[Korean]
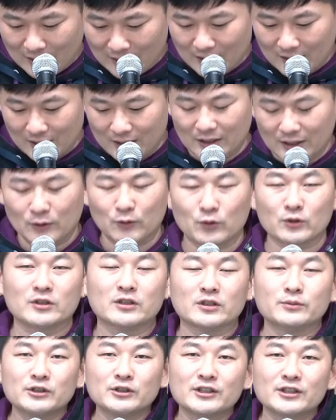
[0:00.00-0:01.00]
그리고
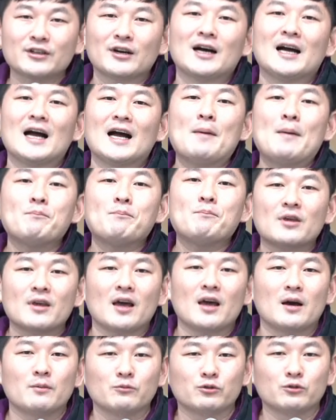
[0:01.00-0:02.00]
그분과
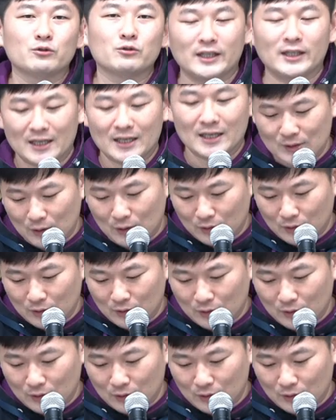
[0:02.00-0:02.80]
함께함으로 인해서